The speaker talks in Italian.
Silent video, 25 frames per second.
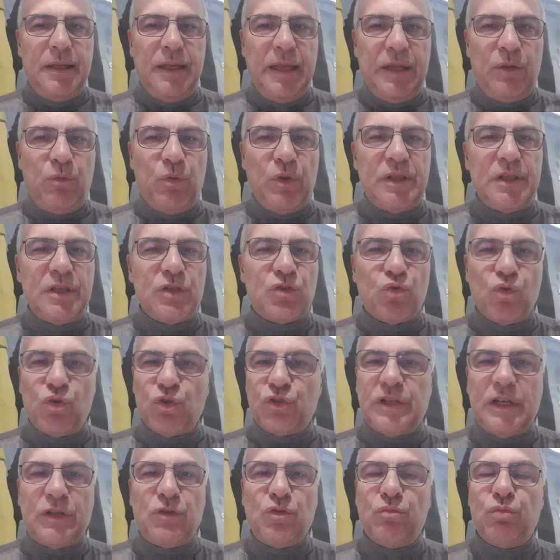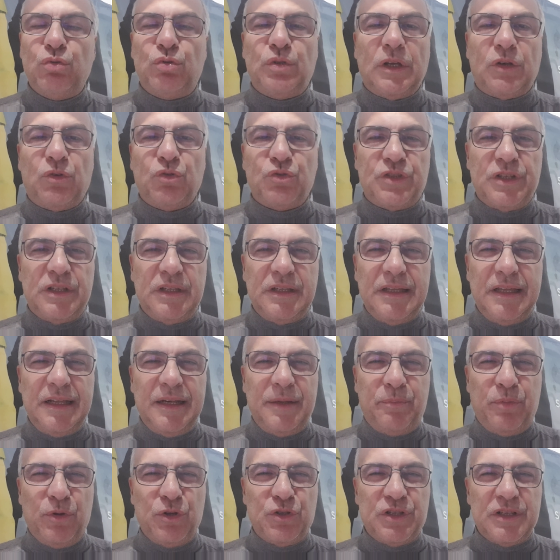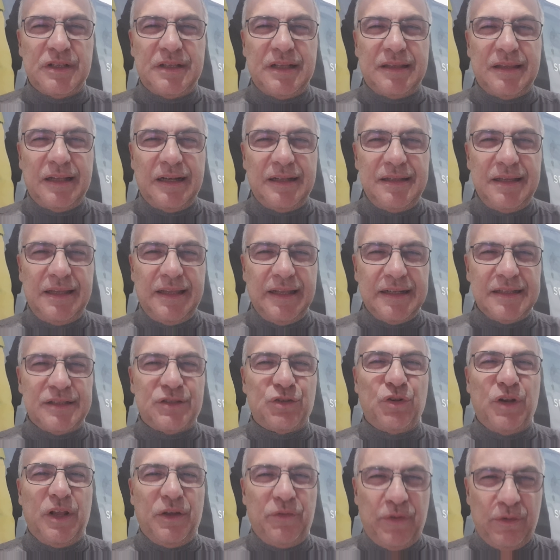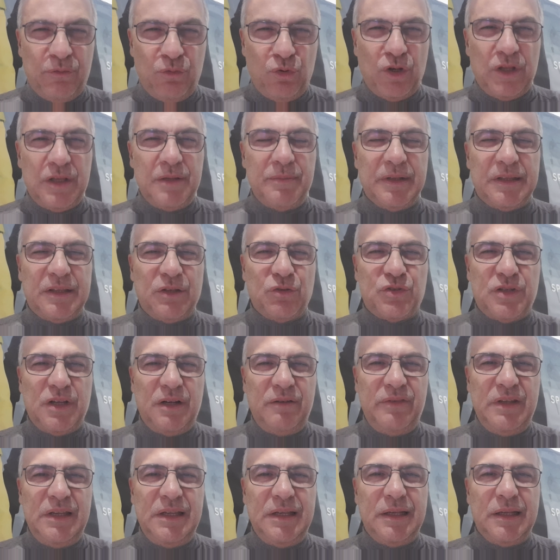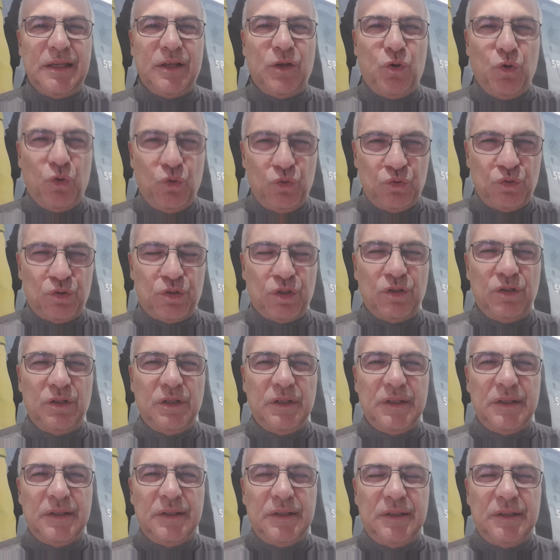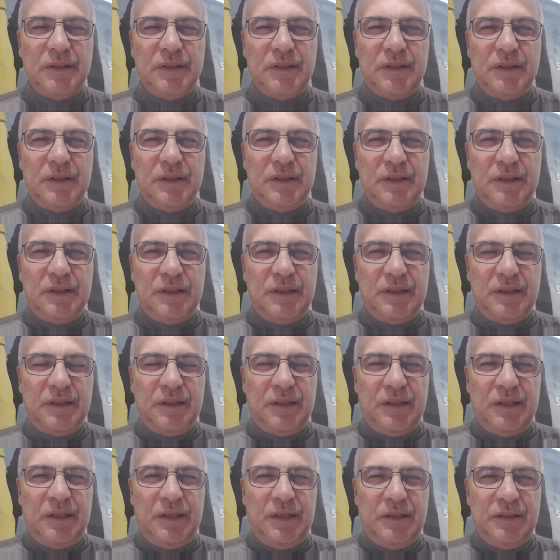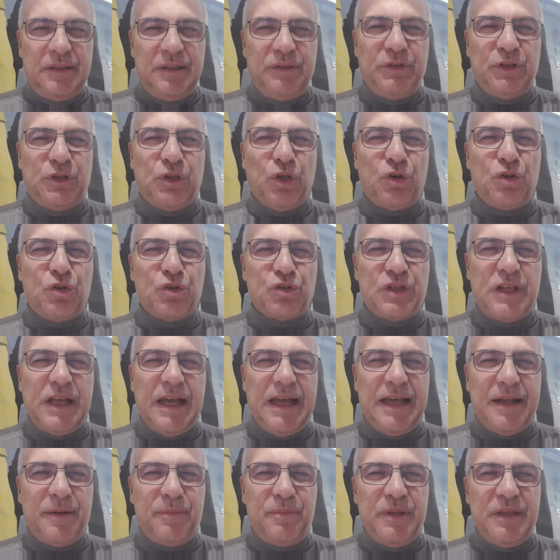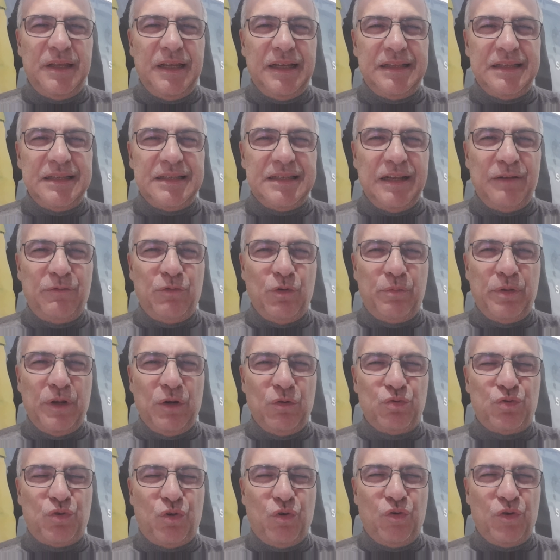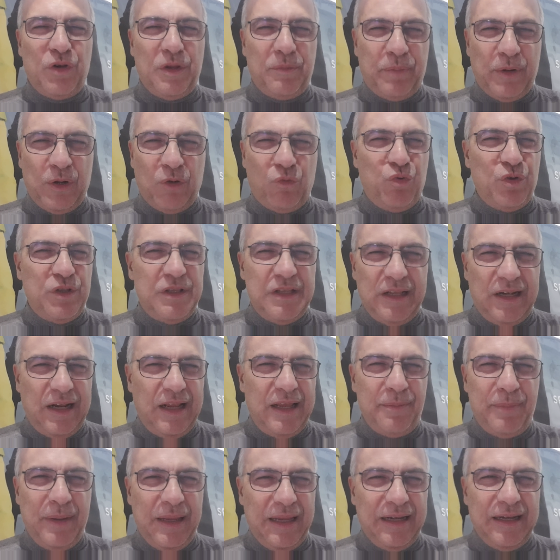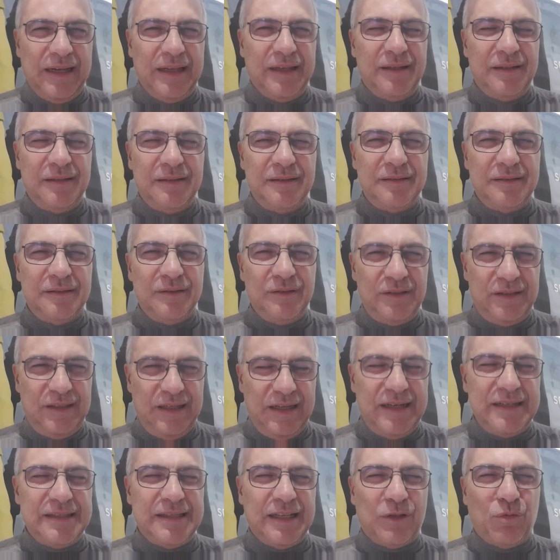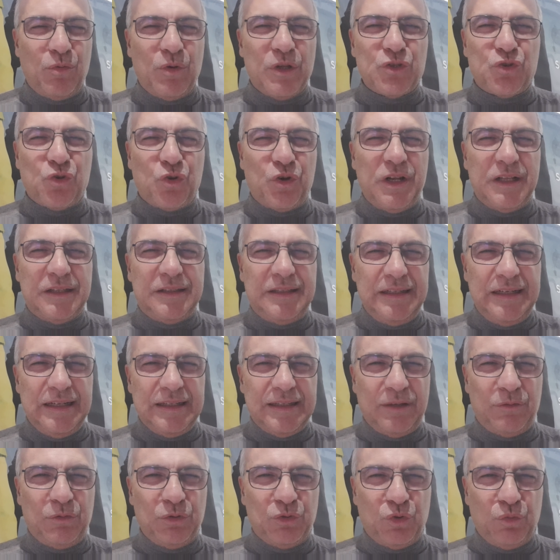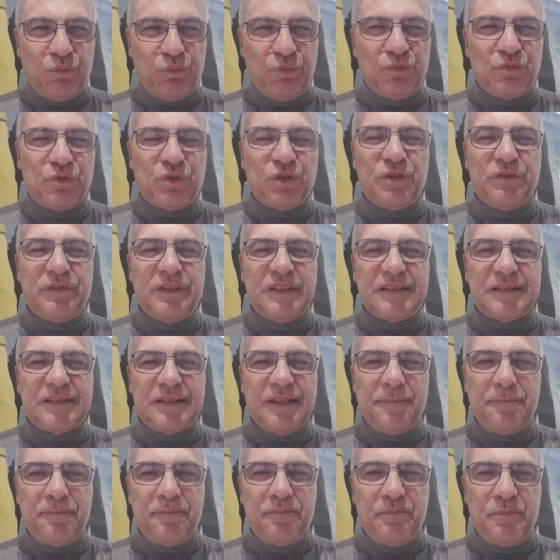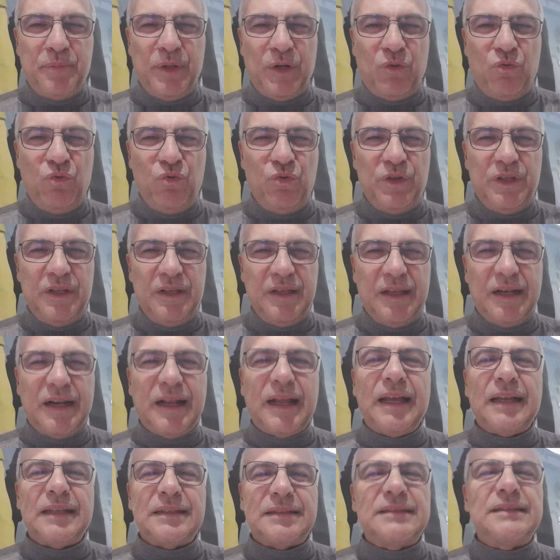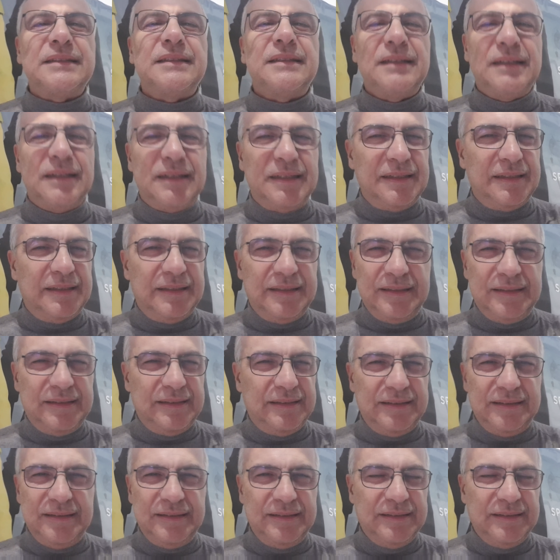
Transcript: e quindi sullo stadio butta così. Ieri poi c'è stata la dichiarazione a favore di Matteo Salvini, contro di Vittorio Sgarbi e di Silvio Berlusconi, per cui direi bene. Ieri è stata una giornatina da questo punto di vista. Per cui ragazzi, eh,